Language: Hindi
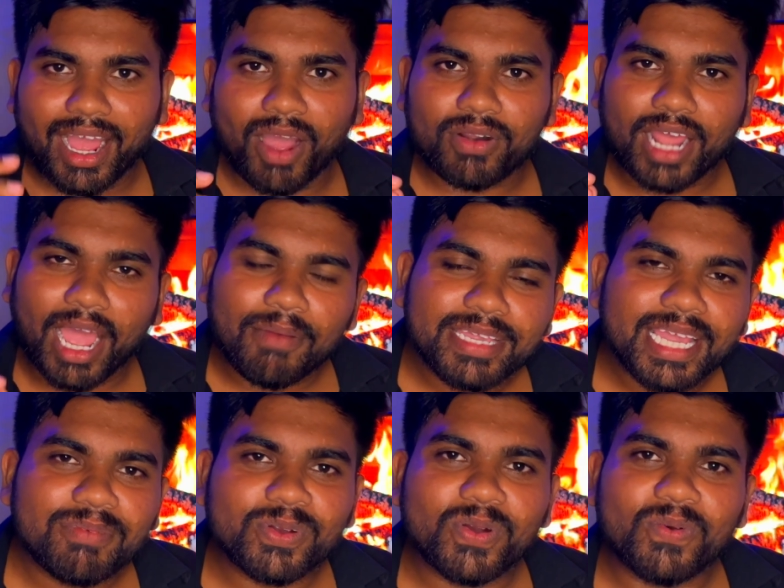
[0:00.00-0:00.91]
और अभी
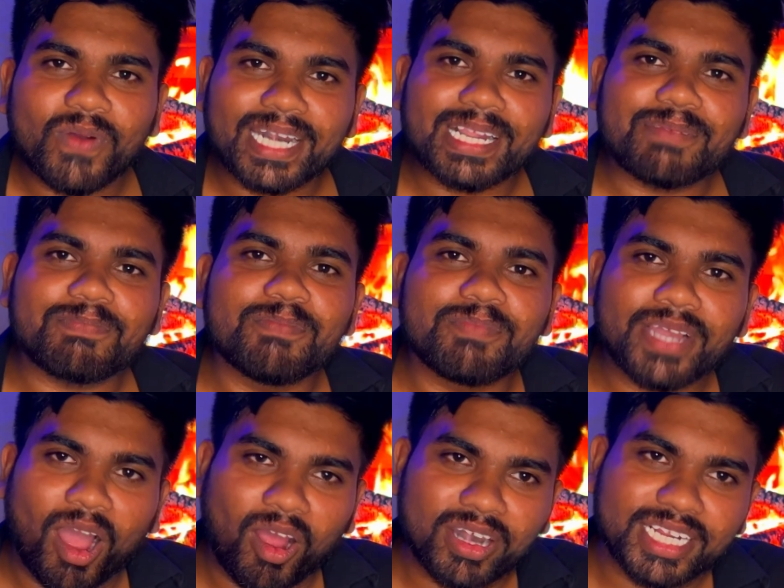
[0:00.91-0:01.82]
हमको वाटर पंप
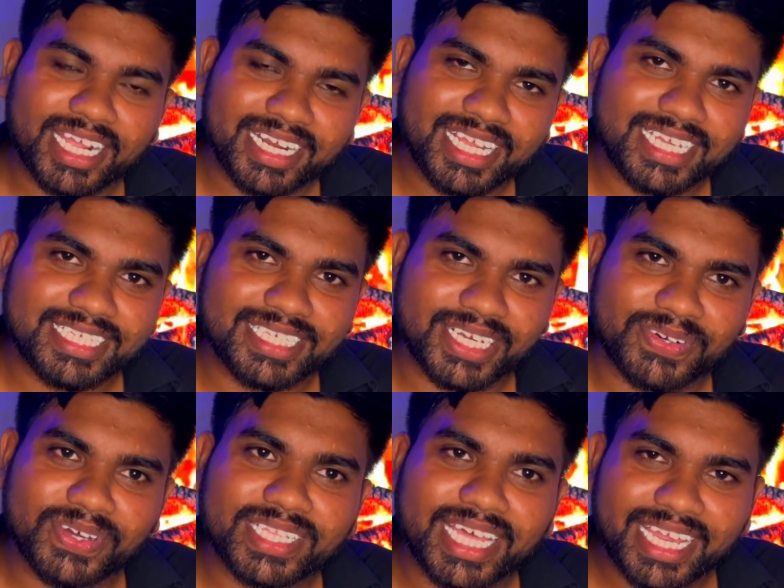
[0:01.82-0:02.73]
ऑन करने की
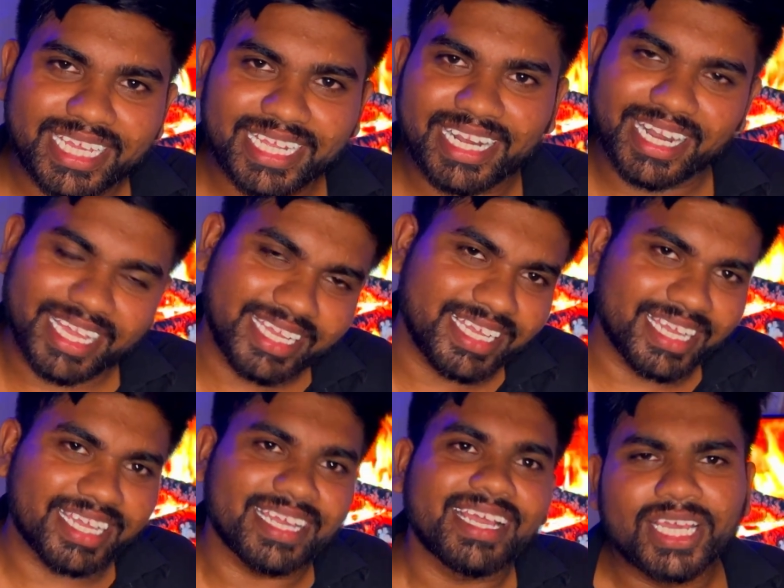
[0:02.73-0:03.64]
ज़रूरत है कि नहीं
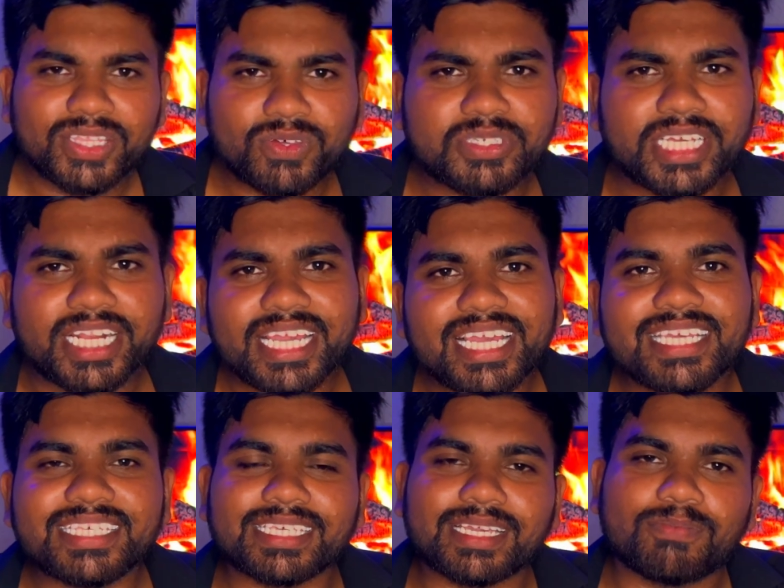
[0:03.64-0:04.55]
है तो चलिए
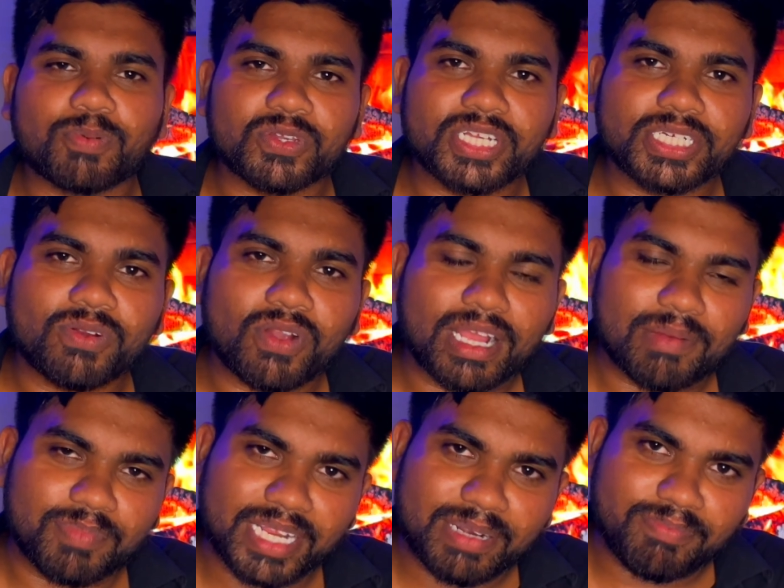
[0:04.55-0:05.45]
इस प्रोजेक्ट को
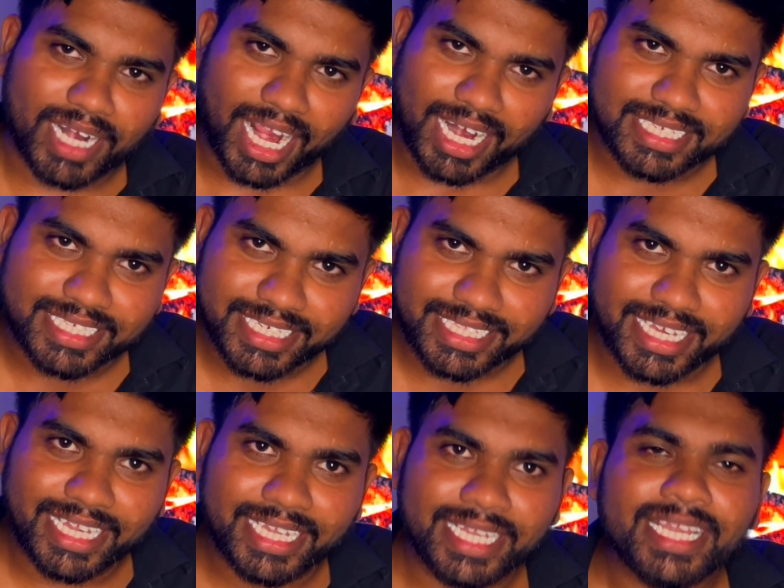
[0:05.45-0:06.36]
कंप्लीट बनाना सीखते
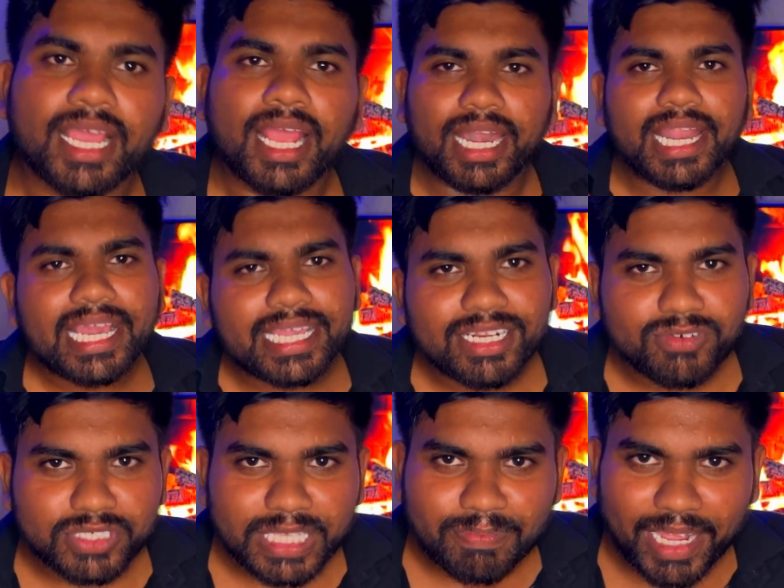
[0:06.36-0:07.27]
हैं लेकिन
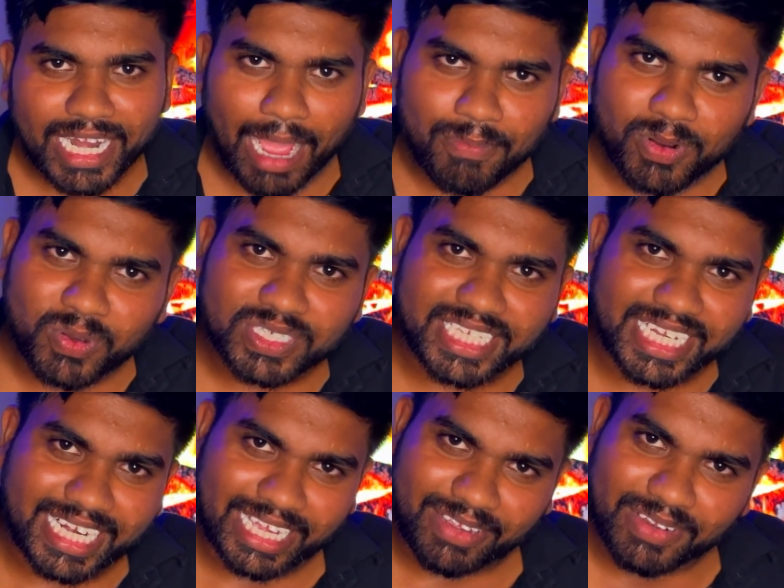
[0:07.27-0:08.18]
उससे पहले आप लोगों से
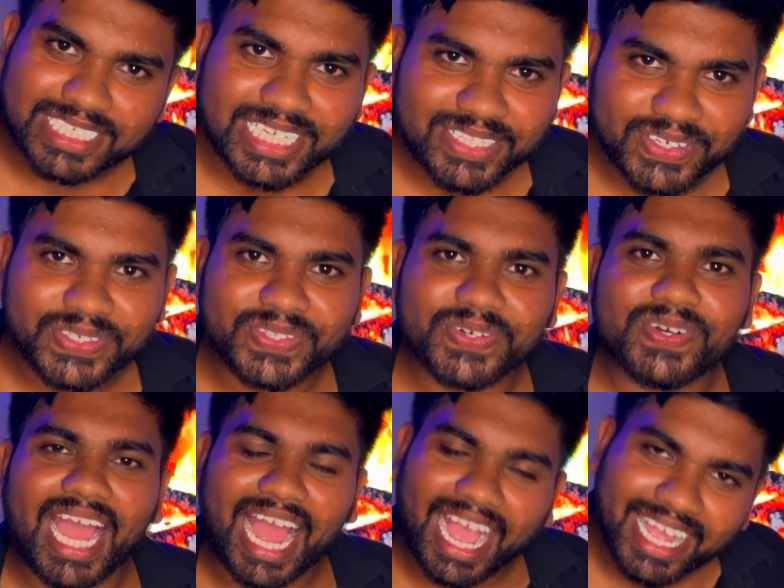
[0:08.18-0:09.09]
एक रिक्वेस्ट है दोस्तों
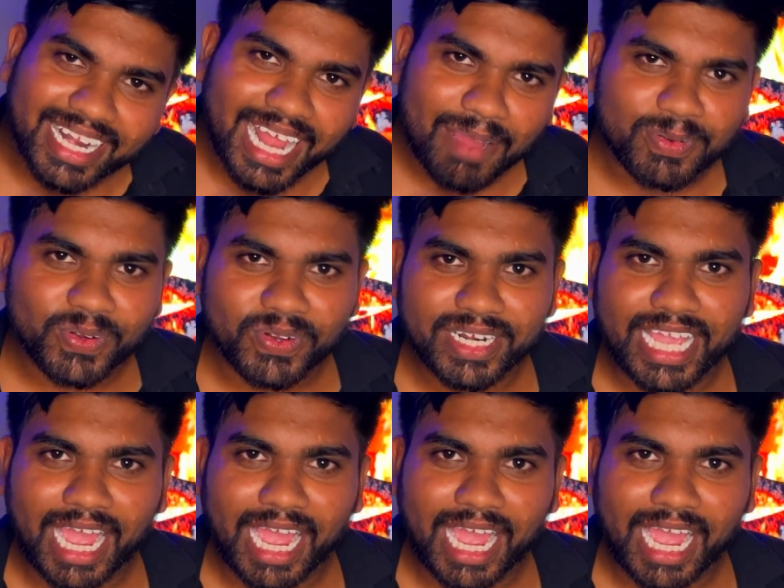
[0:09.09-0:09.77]
अगर आप लोगों ने